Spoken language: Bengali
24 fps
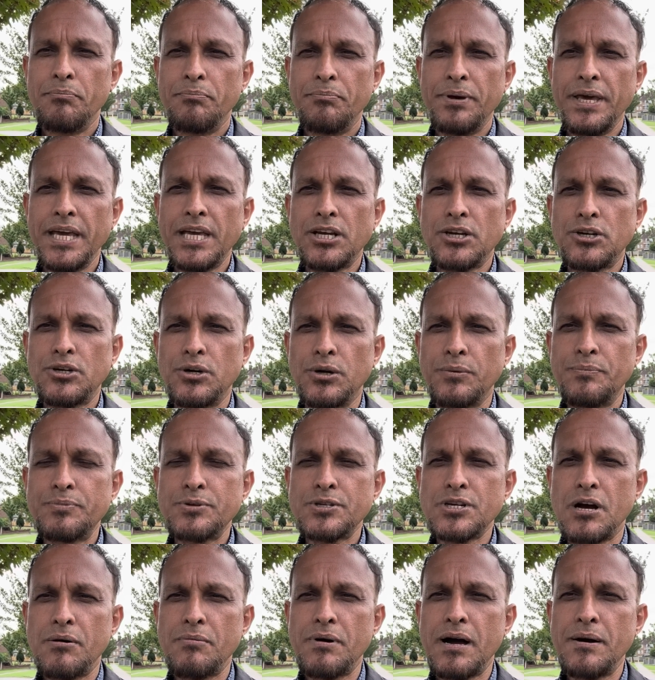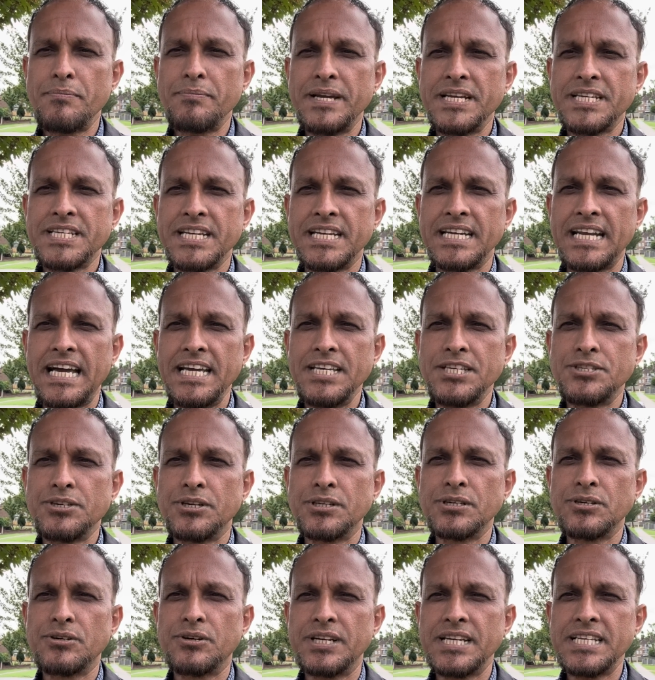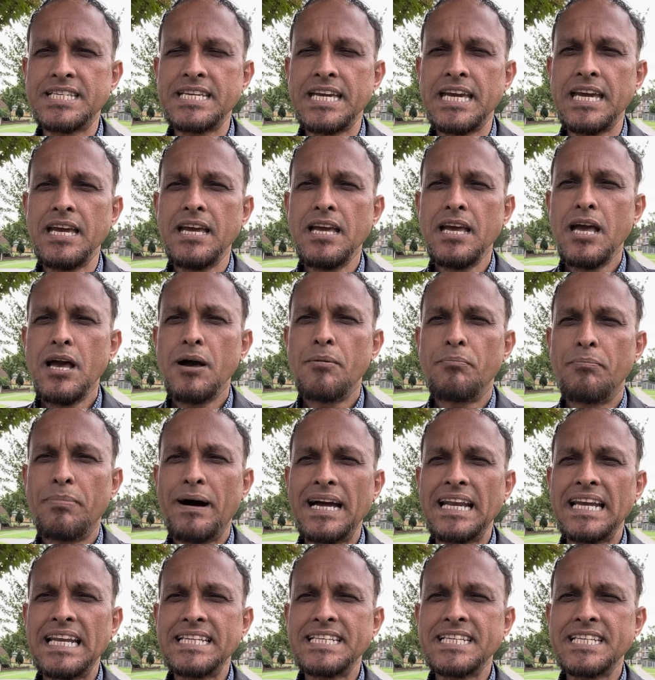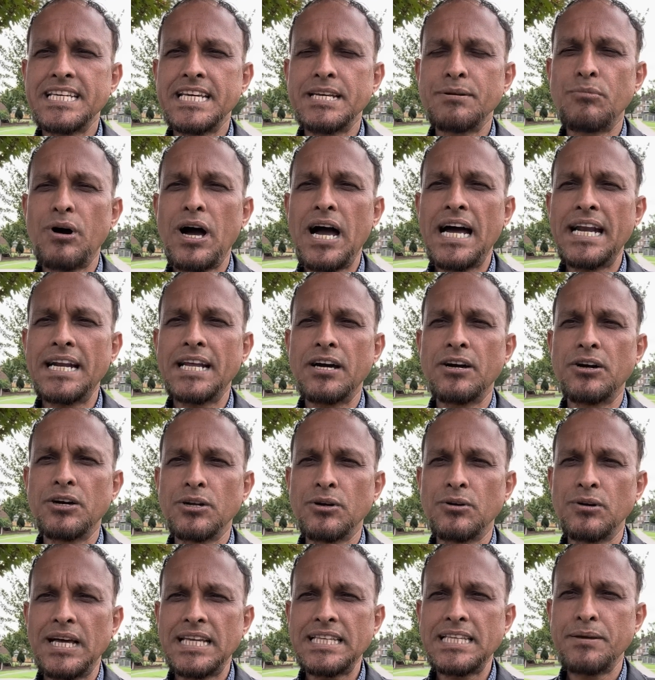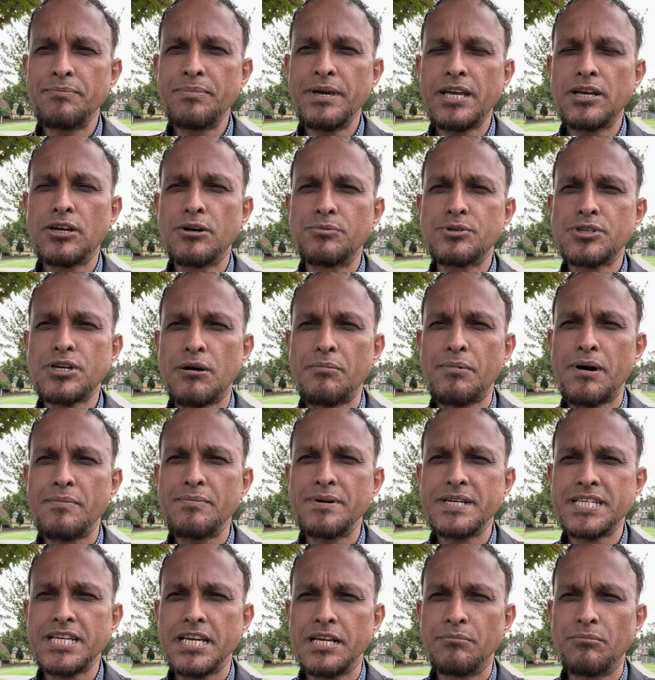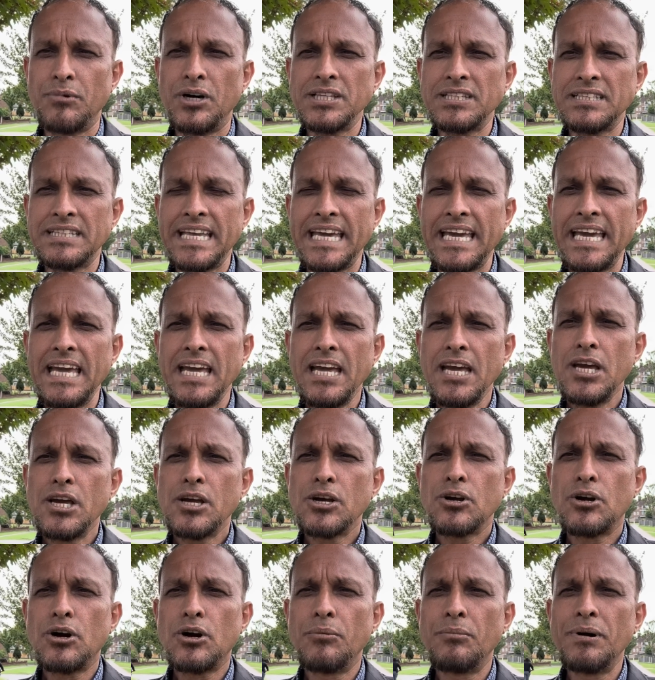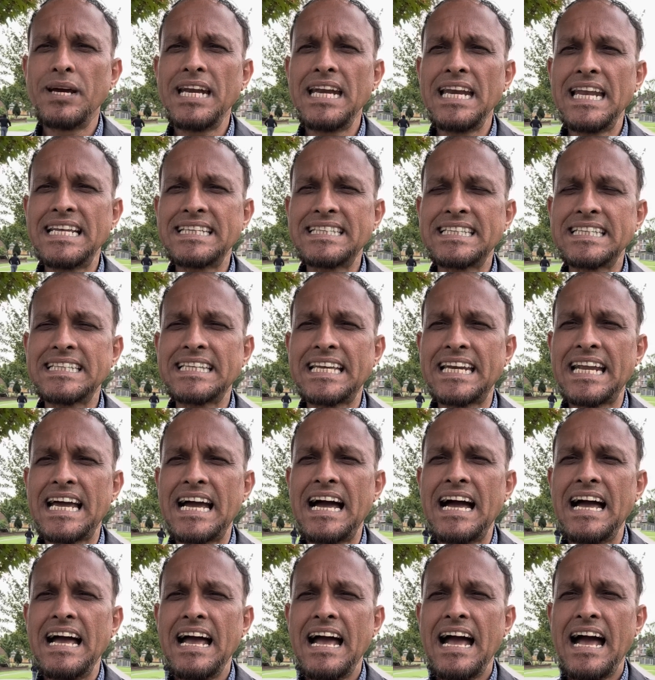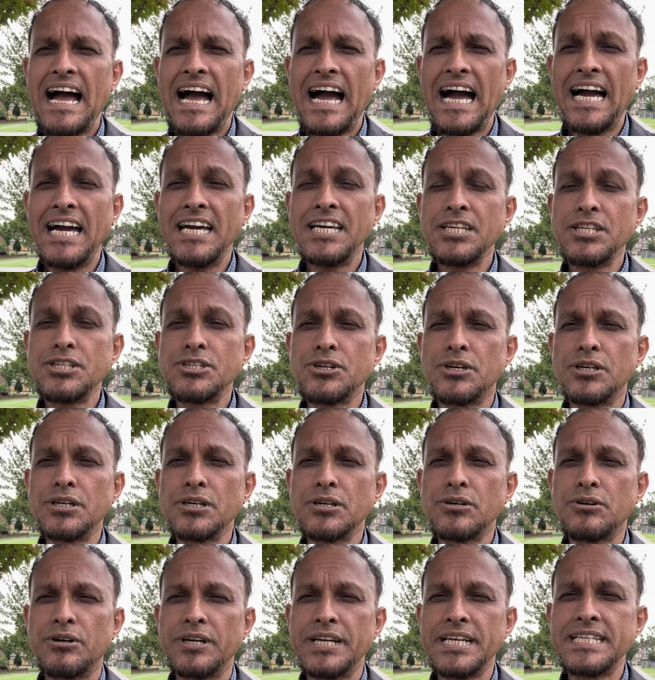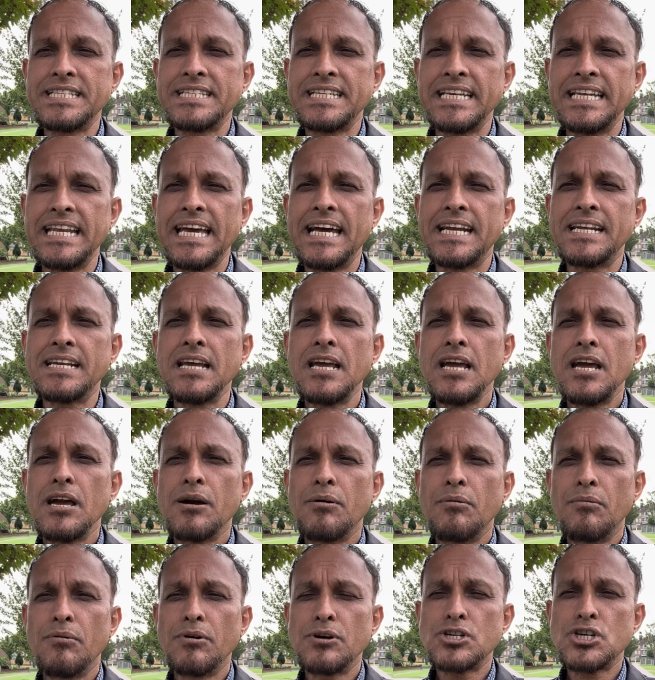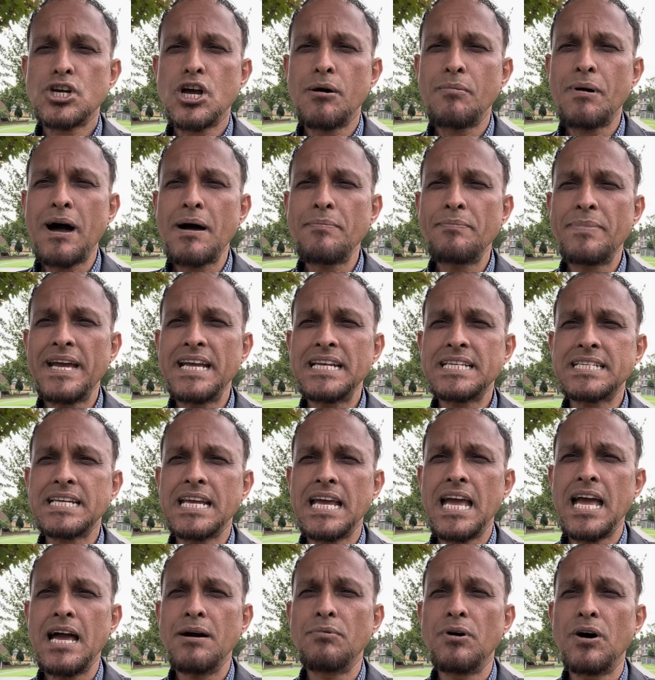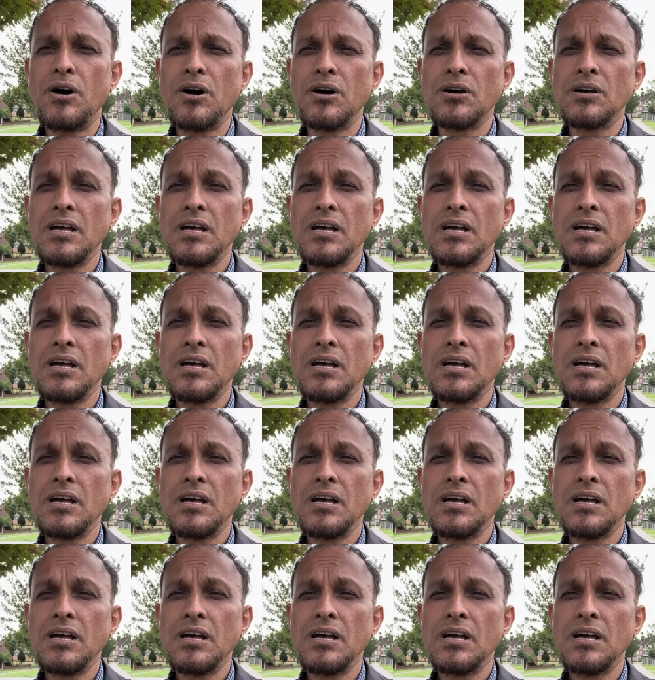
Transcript: বিক্ষোভ সমাবেশের আয়োজন করেছে বাংলাদেশের মহানগরগুলাতে বিক্ষোভ সমাবেশের মধ্যে কুমিল্লাতে তারা আয়োজন করেছিলেন সমাবেশ এবং